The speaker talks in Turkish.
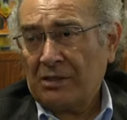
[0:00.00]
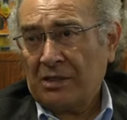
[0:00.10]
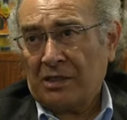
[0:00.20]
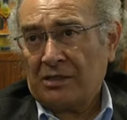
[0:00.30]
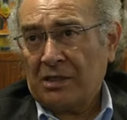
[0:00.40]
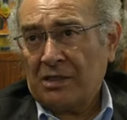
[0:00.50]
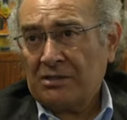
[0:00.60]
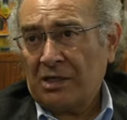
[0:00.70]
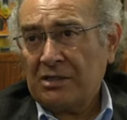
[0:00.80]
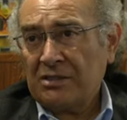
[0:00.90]
yani
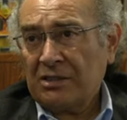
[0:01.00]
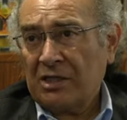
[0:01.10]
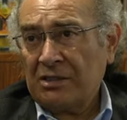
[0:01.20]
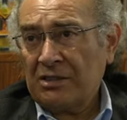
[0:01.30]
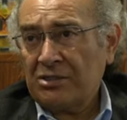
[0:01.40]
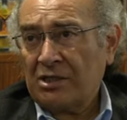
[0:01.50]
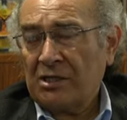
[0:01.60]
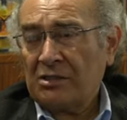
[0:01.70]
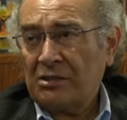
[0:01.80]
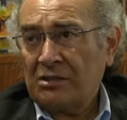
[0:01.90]
sadece kendi
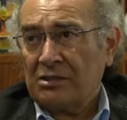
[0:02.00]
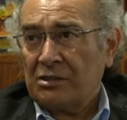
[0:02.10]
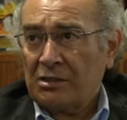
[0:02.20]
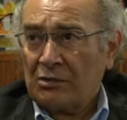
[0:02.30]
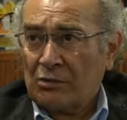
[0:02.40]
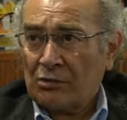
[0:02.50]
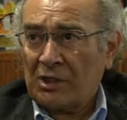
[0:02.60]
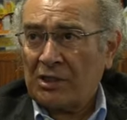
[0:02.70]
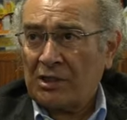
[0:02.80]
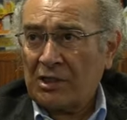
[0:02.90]
çıkarı
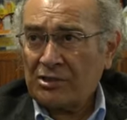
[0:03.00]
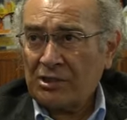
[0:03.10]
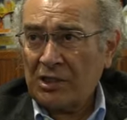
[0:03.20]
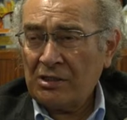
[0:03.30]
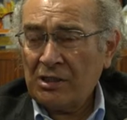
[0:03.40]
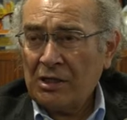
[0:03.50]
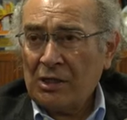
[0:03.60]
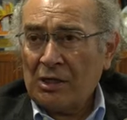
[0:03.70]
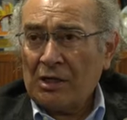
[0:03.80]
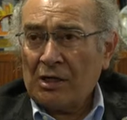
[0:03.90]
odaklı yaşayan
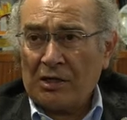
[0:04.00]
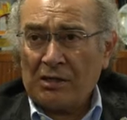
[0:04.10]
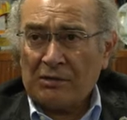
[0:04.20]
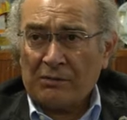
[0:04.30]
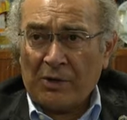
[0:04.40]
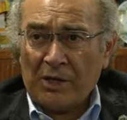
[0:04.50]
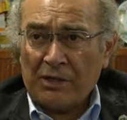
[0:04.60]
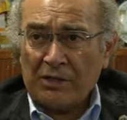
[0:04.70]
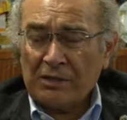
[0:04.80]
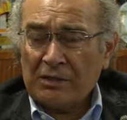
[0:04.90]
e, ve
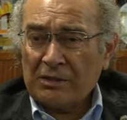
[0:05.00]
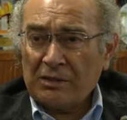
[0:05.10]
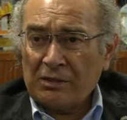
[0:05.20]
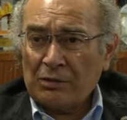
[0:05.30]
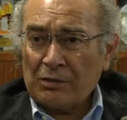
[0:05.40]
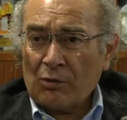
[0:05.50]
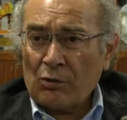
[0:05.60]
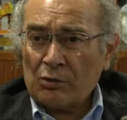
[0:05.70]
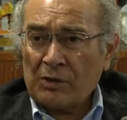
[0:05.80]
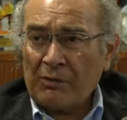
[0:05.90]
e,
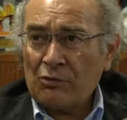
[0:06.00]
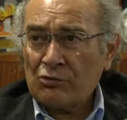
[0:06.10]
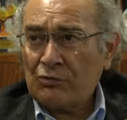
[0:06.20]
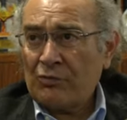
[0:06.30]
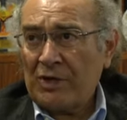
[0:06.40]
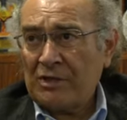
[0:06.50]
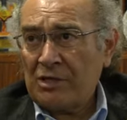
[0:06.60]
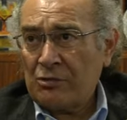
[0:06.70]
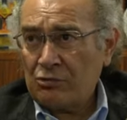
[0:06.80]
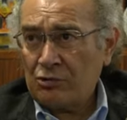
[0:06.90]
orta ve uzun
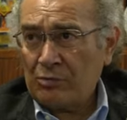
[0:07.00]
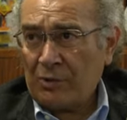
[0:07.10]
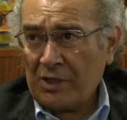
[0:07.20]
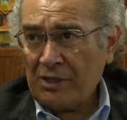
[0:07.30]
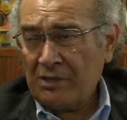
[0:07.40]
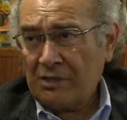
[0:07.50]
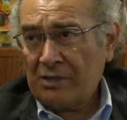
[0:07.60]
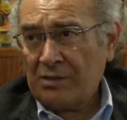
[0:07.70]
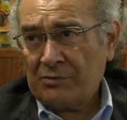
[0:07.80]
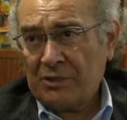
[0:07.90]
vadeli düşünmeyen
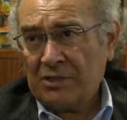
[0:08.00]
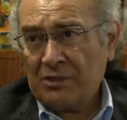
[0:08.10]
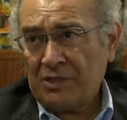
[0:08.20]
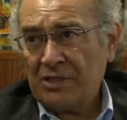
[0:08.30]
bir